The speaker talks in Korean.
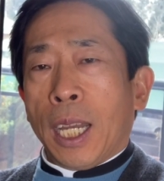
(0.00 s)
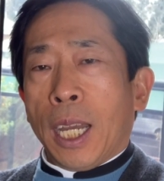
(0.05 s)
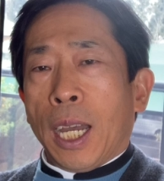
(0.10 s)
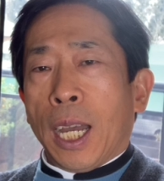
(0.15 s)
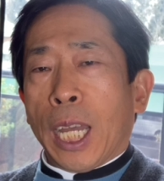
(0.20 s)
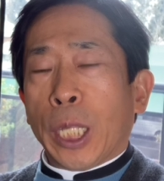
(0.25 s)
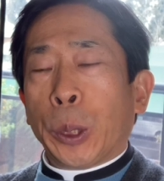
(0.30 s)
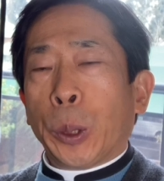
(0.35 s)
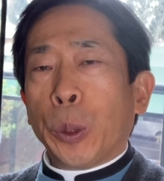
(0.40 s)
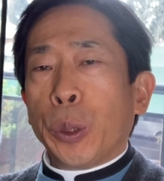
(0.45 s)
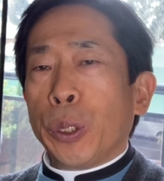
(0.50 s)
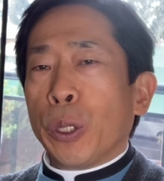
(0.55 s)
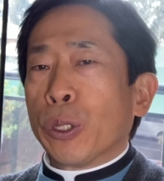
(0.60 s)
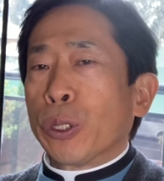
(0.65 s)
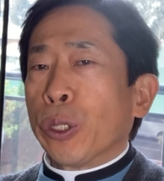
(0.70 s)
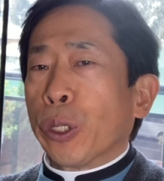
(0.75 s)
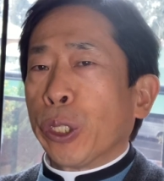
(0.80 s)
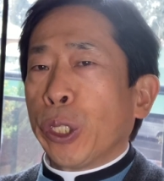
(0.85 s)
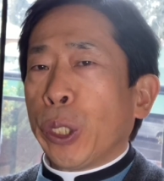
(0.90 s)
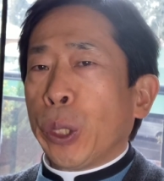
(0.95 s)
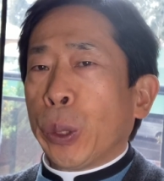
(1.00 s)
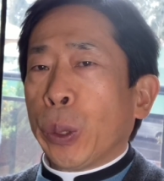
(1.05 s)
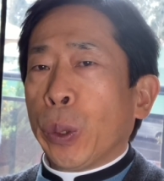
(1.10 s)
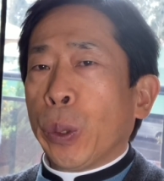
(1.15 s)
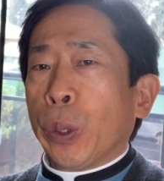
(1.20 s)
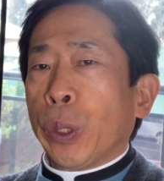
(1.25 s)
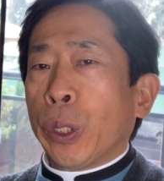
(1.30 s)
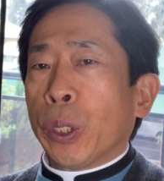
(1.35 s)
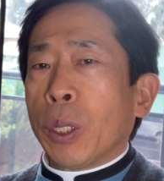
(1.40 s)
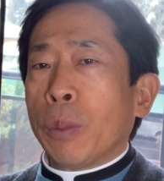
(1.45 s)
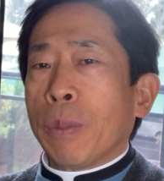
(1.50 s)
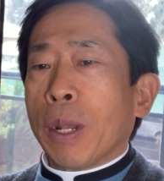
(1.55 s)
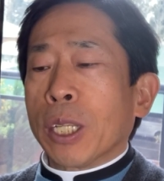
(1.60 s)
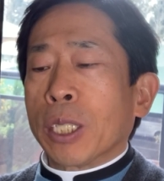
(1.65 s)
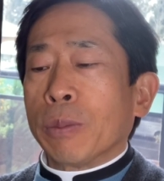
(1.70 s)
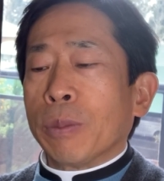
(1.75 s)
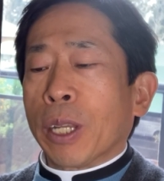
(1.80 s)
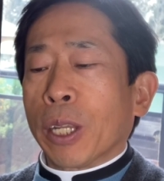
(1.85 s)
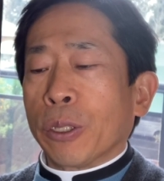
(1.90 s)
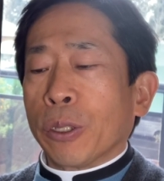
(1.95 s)
안토니오 성인도 이런
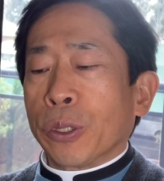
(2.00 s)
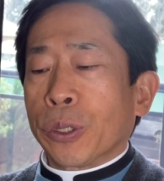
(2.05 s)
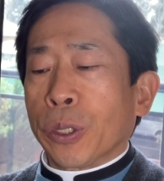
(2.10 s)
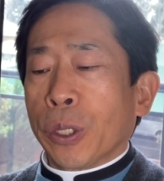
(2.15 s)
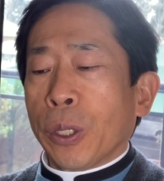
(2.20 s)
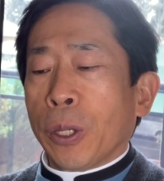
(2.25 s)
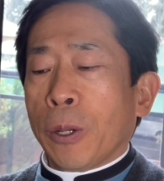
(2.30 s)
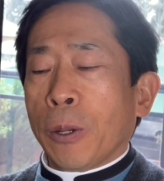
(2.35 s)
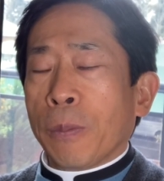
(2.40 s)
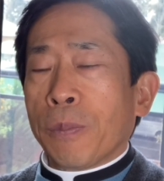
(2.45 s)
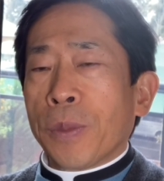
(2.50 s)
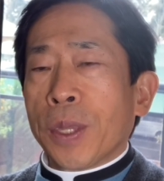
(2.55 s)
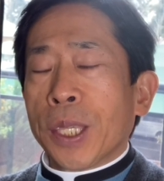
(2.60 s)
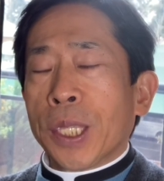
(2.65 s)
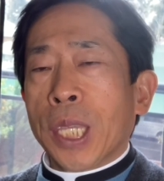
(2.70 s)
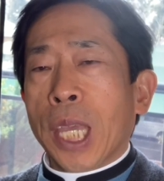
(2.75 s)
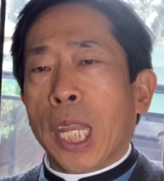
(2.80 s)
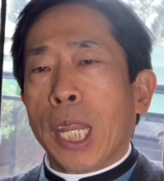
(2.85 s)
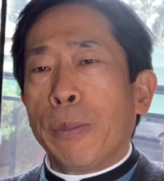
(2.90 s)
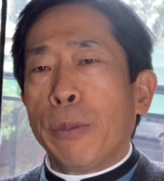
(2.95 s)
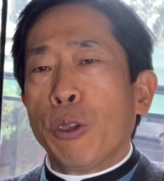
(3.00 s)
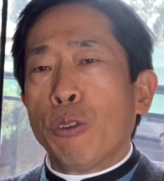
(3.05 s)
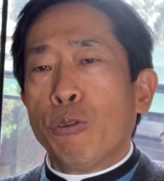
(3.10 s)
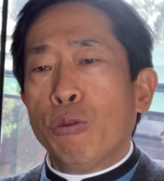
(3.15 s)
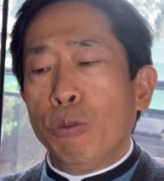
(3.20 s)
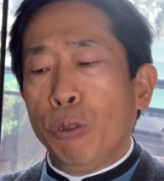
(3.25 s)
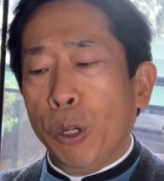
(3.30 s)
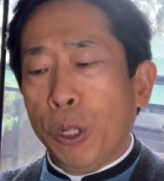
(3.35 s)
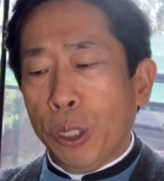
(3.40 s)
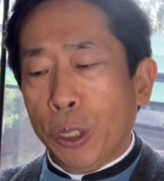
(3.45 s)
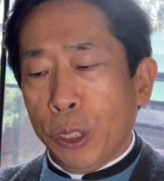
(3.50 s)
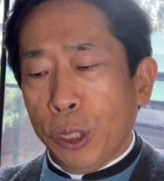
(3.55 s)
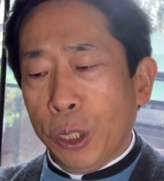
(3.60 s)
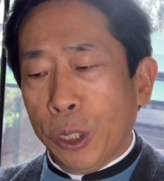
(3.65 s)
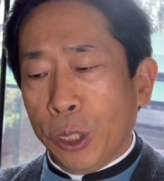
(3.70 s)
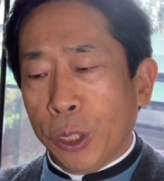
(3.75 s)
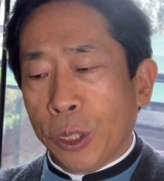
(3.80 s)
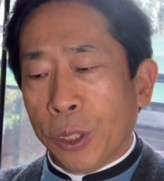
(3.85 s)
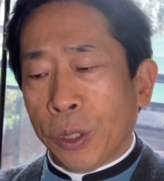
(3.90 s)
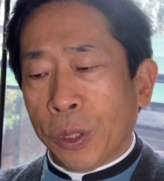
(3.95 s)
말씀을 하셨어요. 사람의
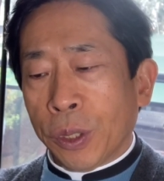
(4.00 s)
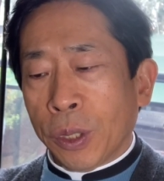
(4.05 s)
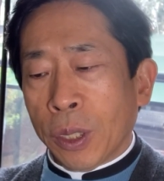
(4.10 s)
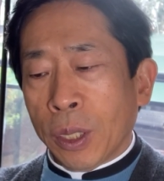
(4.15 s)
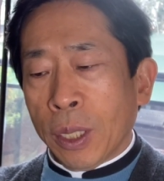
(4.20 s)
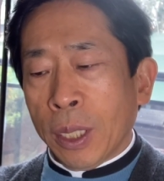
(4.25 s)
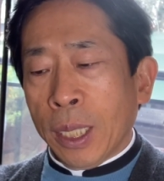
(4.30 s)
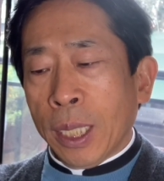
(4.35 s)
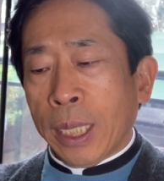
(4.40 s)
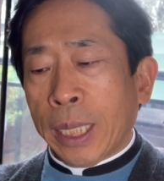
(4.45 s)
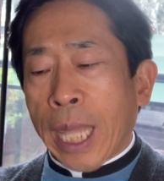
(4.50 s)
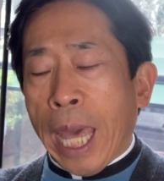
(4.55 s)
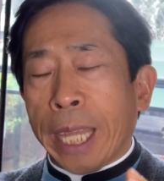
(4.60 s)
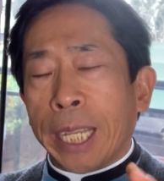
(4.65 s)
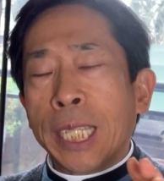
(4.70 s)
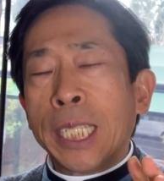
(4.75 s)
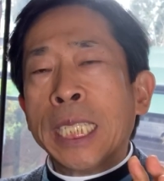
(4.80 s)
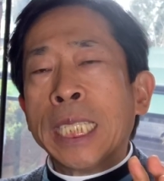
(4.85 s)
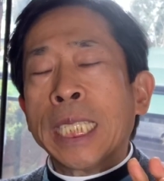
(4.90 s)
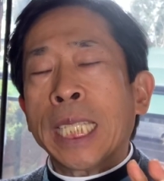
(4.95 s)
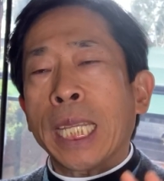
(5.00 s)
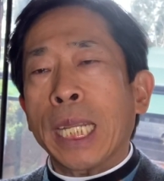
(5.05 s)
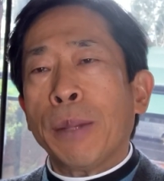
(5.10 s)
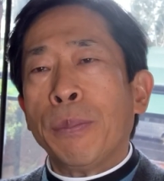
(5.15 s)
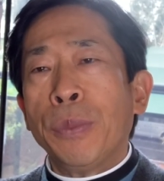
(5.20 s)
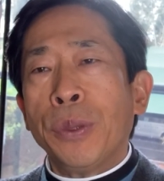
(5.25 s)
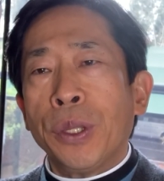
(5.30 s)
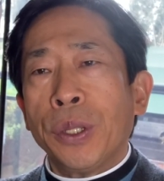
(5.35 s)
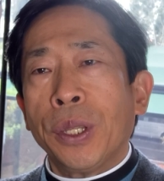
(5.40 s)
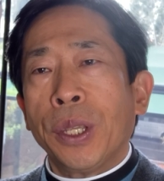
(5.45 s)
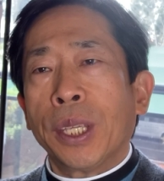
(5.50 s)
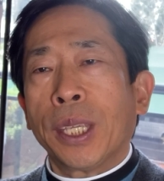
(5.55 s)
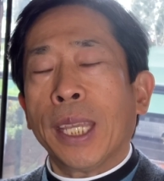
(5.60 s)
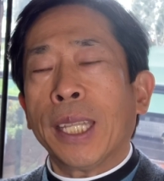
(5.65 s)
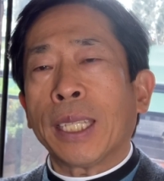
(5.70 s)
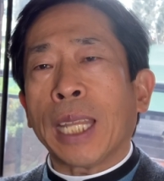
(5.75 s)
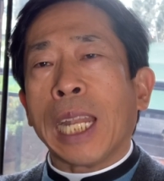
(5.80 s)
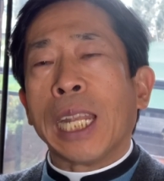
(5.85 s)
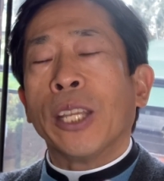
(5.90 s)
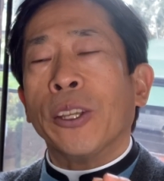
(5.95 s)
구원은 다른
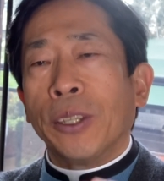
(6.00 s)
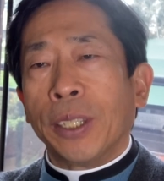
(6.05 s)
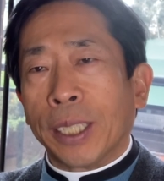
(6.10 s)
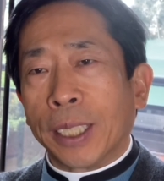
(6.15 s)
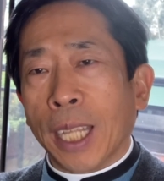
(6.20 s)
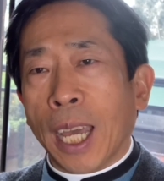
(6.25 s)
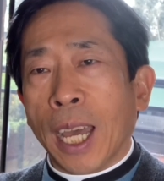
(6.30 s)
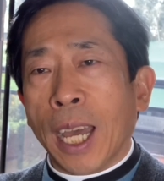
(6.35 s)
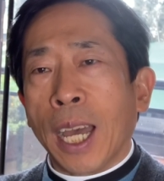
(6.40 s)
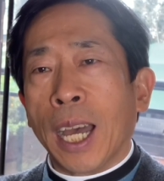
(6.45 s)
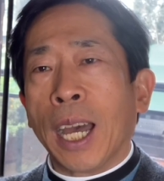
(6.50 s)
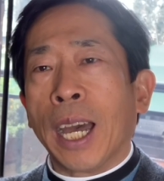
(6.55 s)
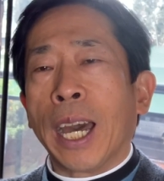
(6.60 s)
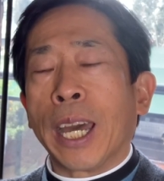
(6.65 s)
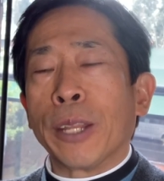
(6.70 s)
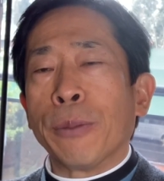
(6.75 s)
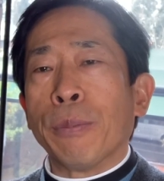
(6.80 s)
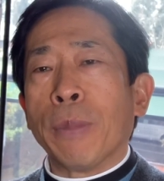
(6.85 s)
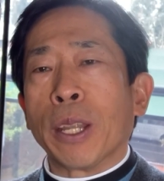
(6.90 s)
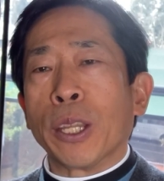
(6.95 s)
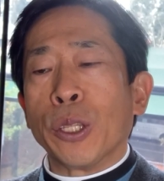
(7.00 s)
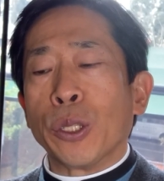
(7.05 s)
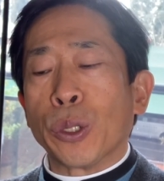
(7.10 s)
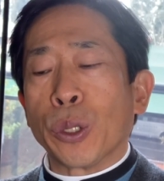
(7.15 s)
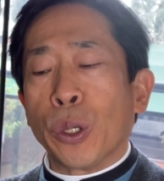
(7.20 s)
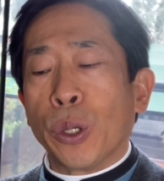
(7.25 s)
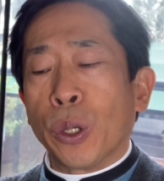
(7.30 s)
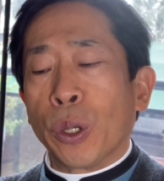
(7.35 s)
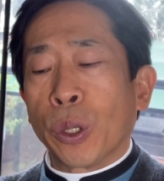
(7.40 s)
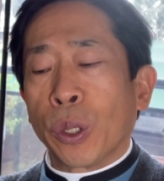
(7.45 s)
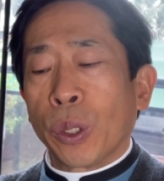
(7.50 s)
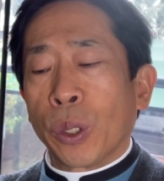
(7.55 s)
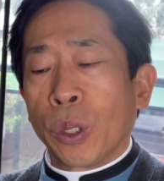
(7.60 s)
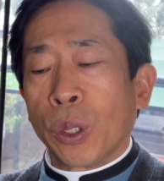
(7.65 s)
사람들에게 달려있다 하는 말이죠.